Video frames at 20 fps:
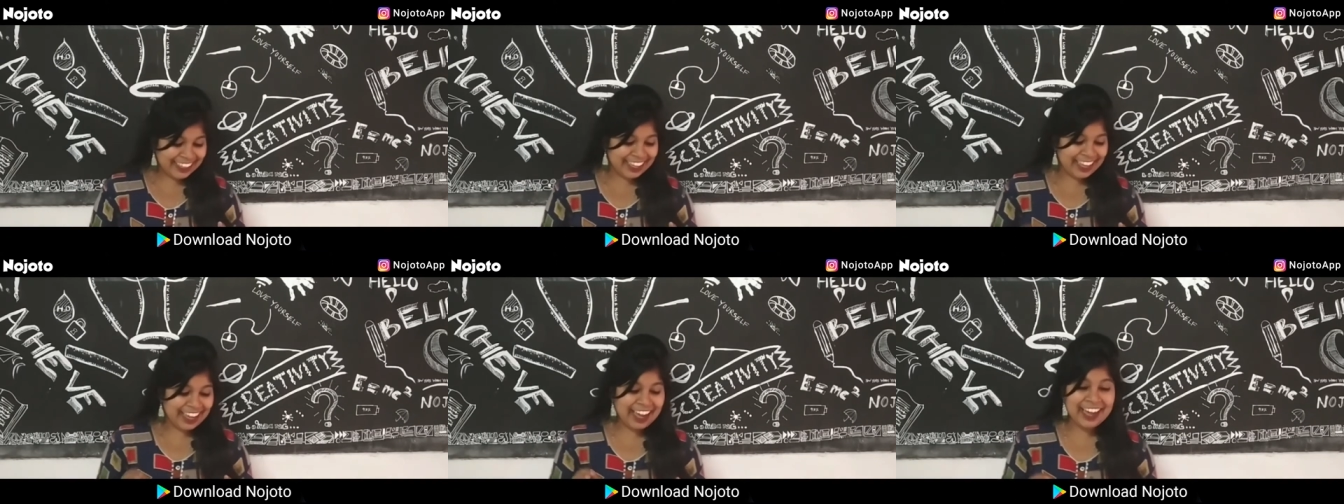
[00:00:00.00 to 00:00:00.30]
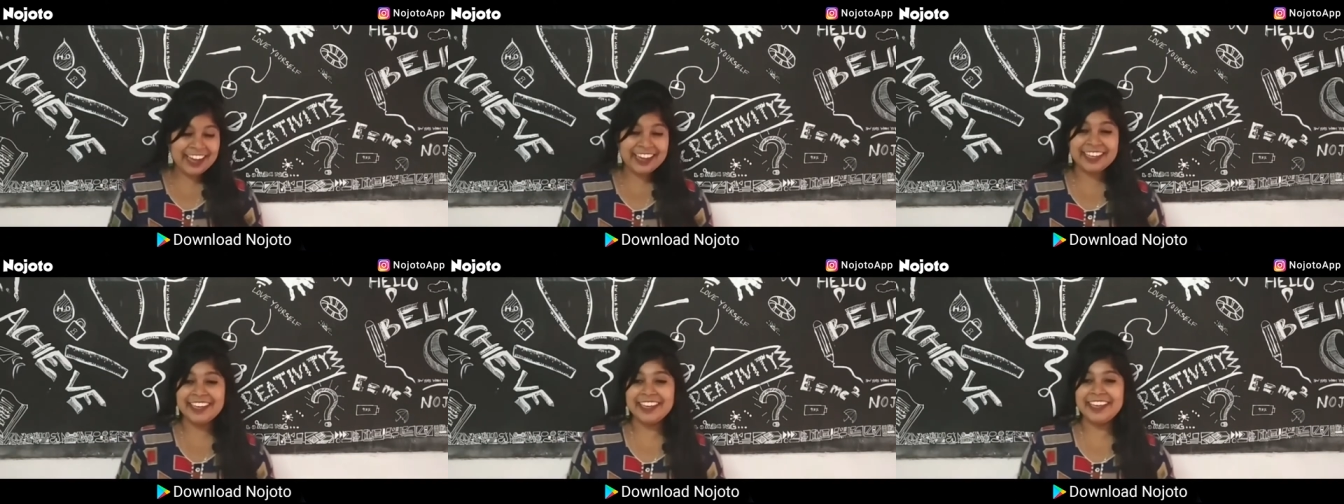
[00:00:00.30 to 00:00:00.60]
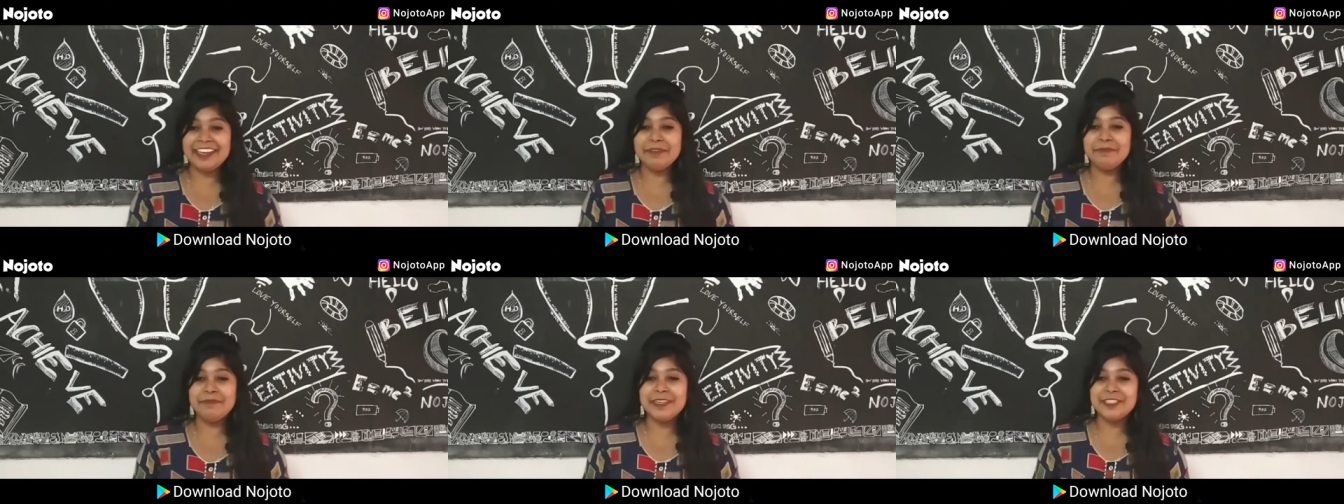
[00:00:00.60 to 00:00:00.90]
ये
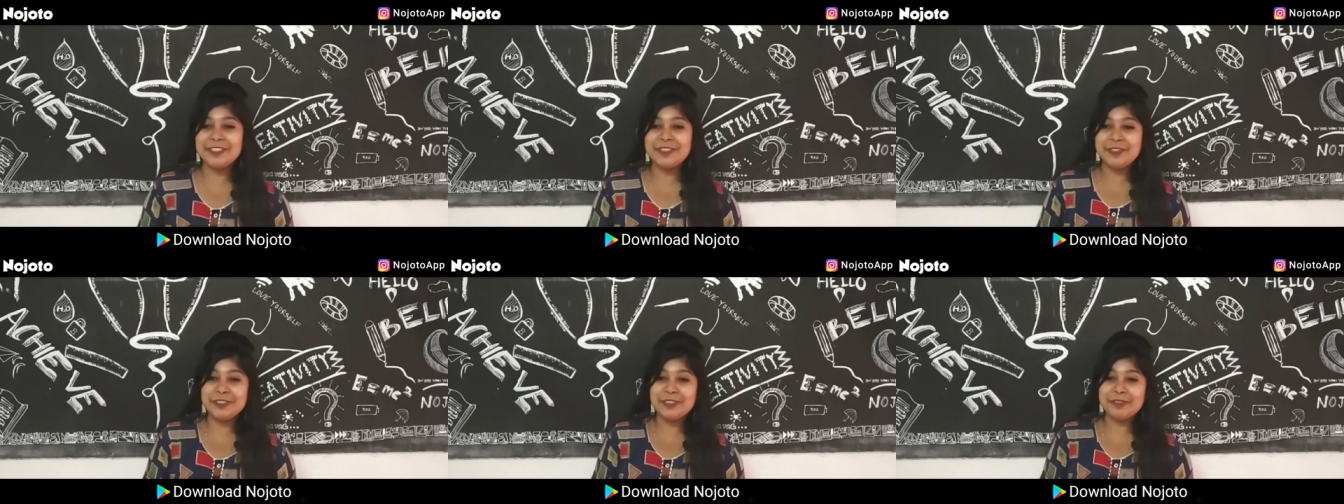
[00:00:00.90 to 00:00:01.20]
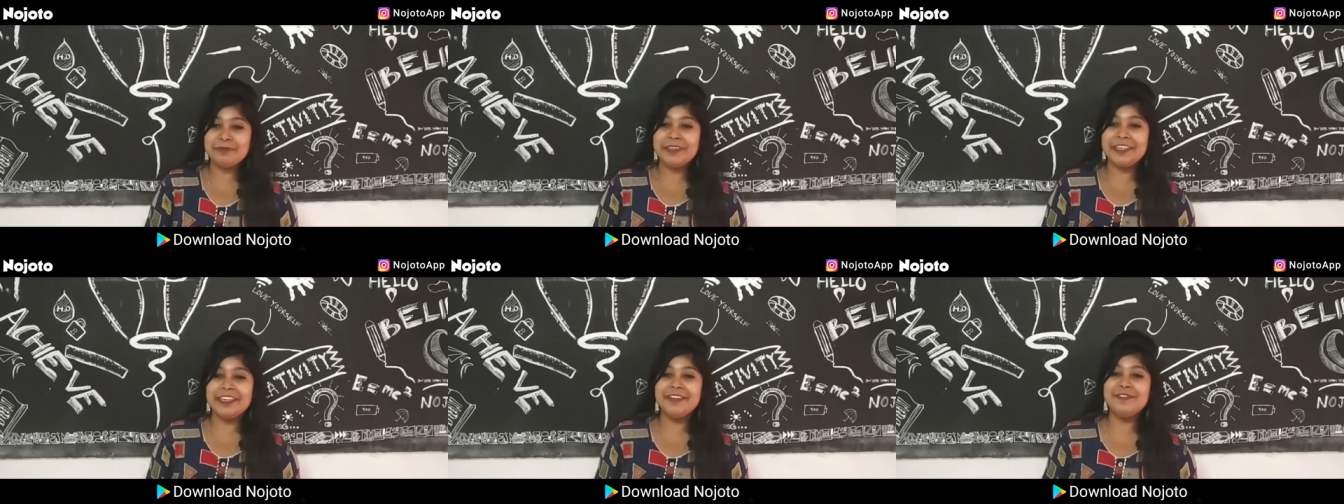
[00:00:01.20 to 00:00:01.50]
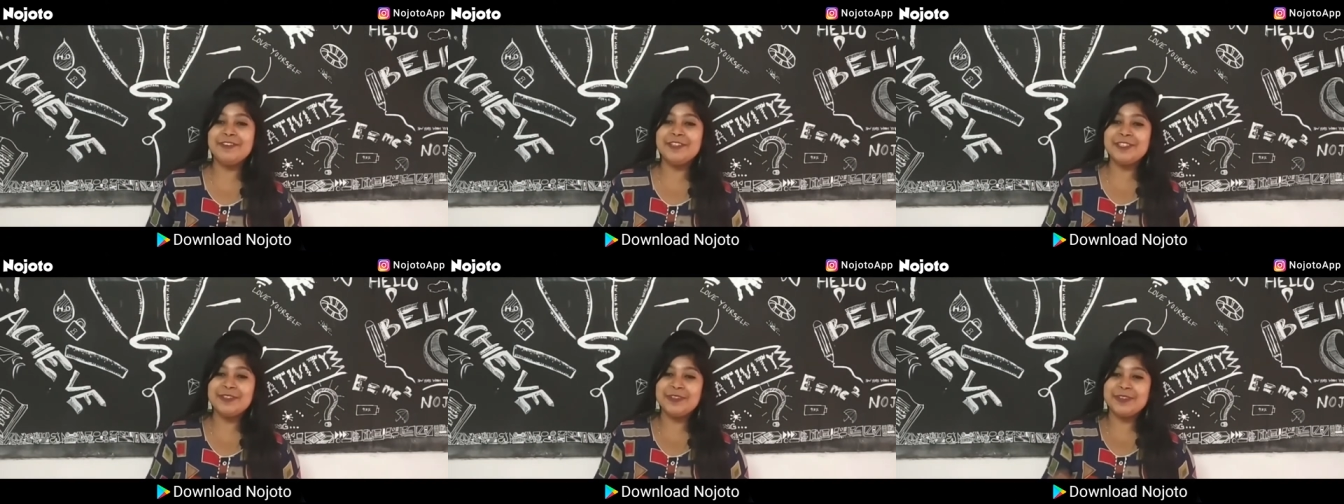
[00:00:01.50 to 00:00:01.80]
आंखें बस तुझ में
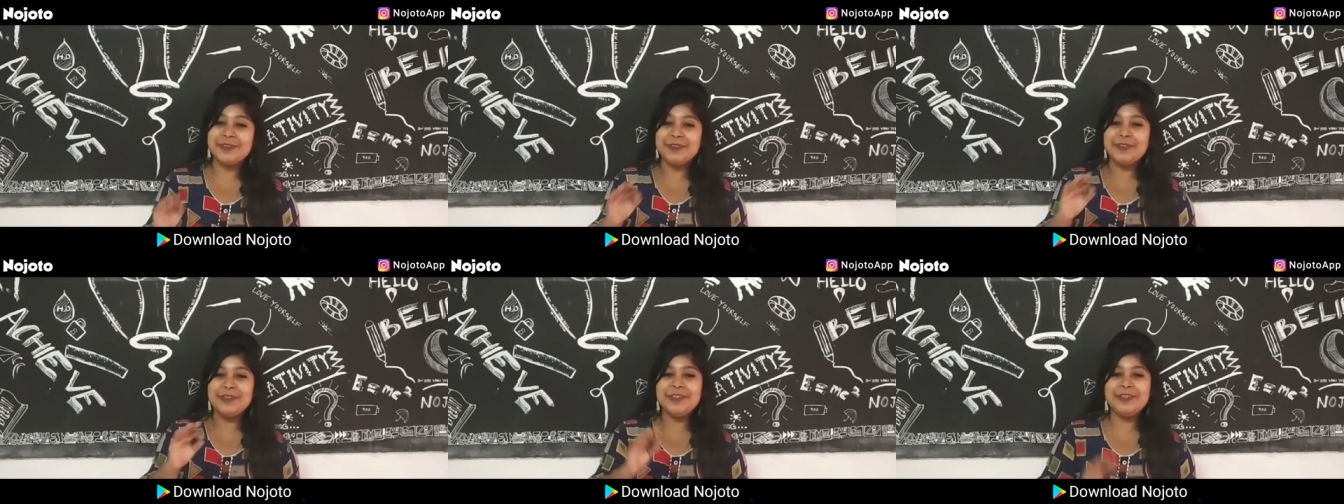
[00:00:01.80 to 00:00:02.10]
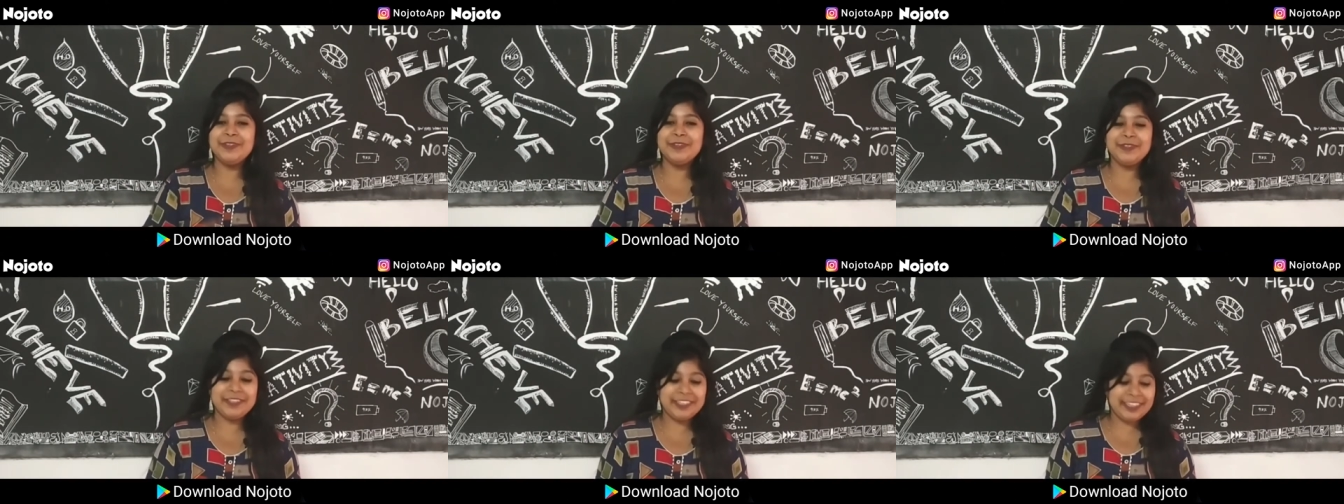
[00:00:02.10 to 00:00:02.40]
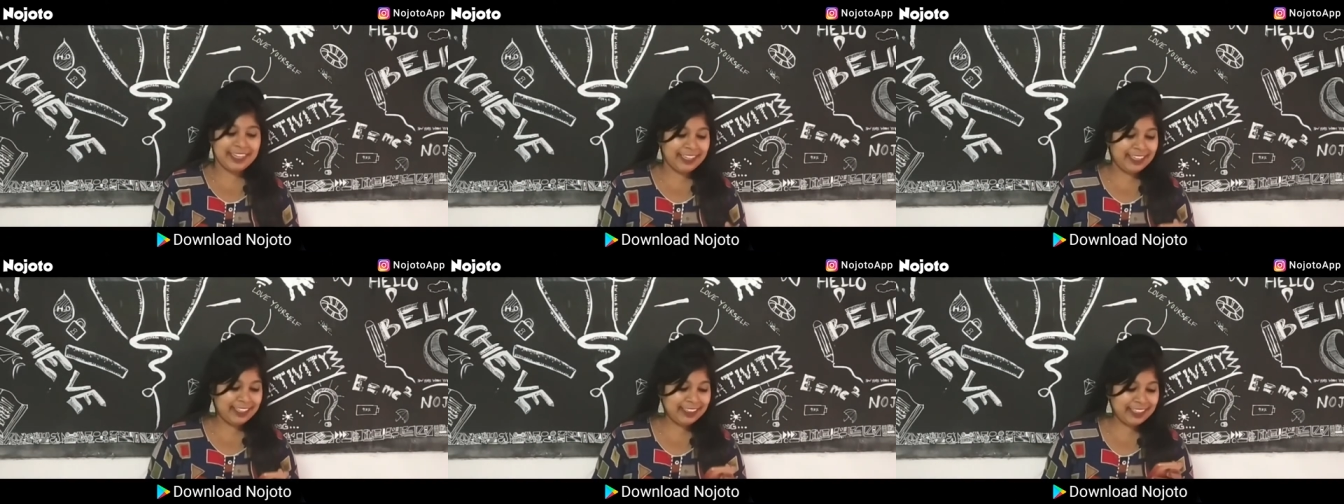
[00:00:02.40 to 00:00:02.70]
वो सुकून
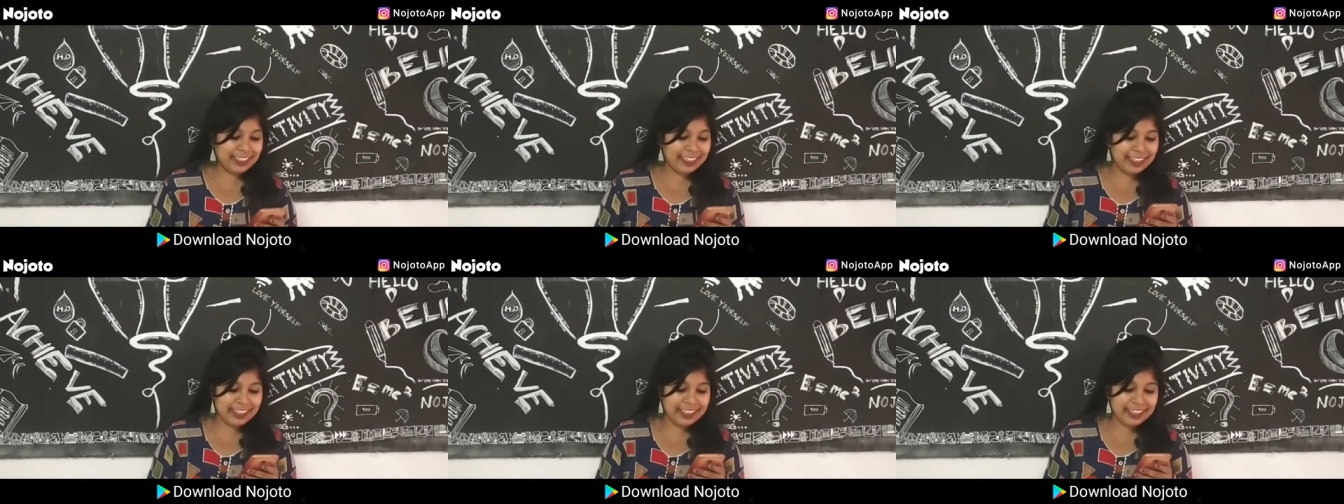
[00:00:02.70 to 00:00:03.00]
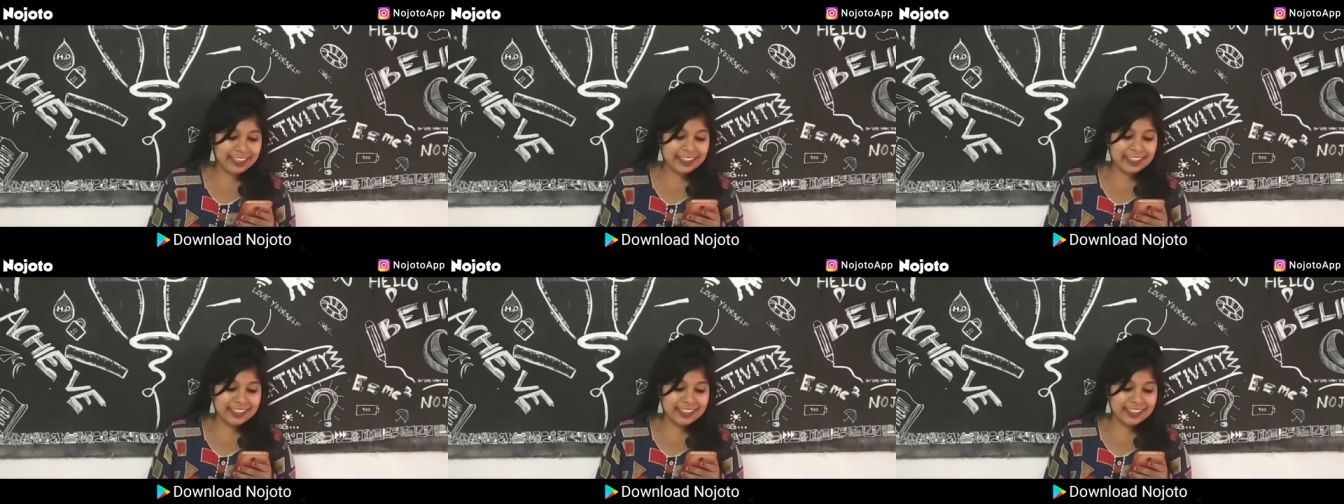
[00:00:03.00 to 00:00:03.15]
ढूंढ रही थी